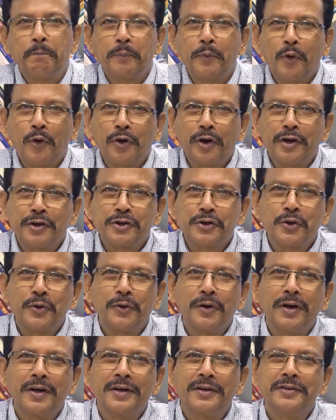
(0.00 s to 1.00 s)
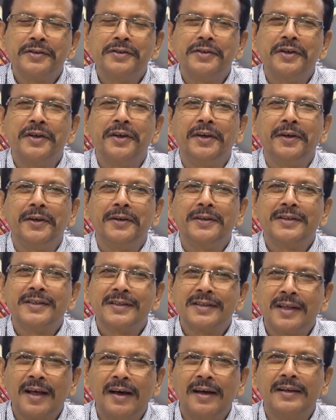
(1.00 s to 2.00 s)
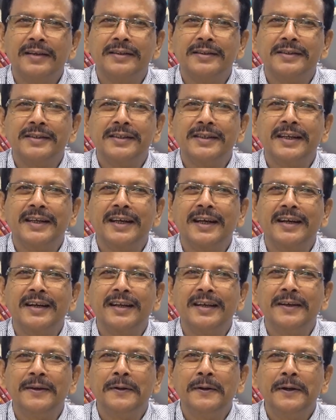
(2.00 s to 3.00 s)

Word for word: প্রকাশনার যে স্থান সেখানে